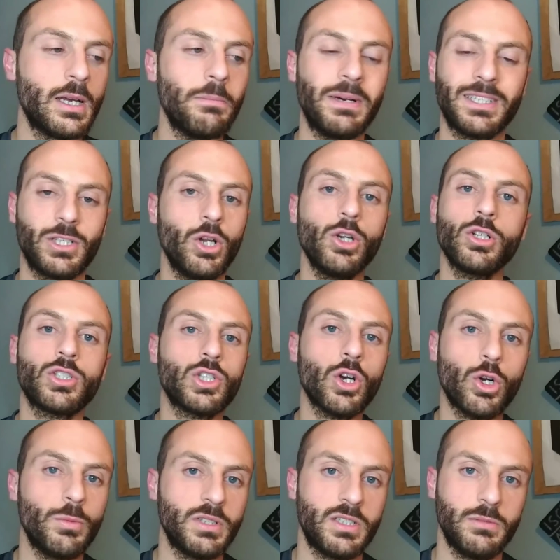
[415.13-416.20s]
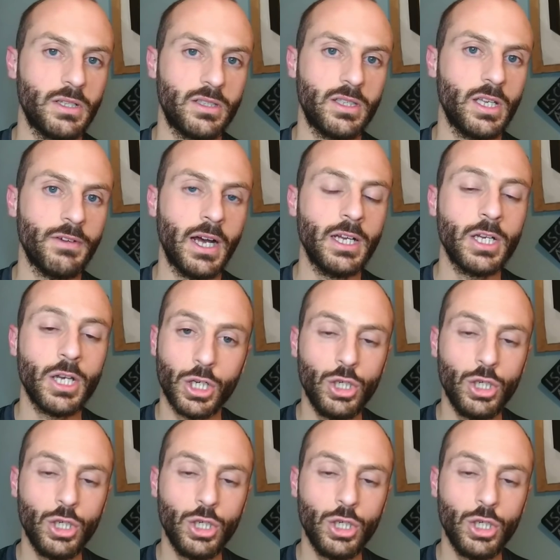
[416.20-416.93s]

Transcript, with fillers: ma se no non so come si metteva,